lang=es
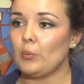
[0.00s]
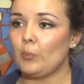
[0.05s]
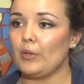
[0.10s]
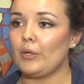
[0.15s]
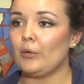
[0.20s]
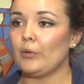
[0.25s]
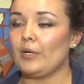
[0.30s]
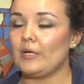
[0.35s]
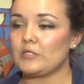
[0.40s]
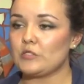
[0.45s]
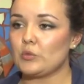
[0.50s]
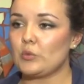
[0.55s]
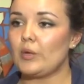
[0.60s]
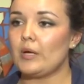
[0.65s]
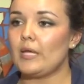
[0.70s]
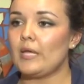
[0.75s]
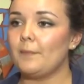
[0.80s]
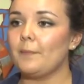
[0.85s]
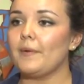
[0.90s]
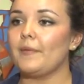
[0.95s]
Bueno, eso
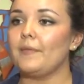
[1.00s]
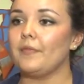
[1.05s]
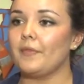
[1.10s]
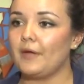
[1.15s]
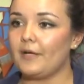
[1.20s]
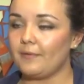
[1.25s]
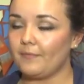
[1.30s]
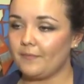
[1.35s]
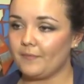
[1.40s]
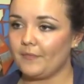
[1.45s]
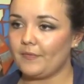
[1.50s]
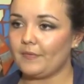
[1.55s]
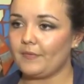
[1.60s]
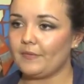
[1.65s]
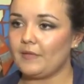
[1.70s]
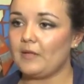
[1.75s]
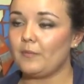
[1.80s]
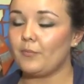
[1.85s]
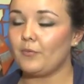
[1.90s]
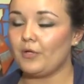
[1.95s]
va a depender
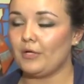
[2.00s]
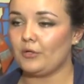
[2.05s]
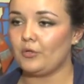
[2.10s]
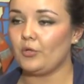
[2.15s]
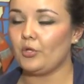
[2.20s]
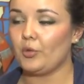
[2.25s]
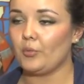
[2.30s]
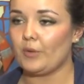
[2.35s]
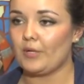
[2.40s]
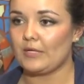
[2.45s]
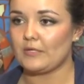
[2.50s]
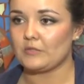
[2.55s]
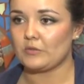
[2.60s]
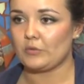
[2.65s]
del proyecto que vaya a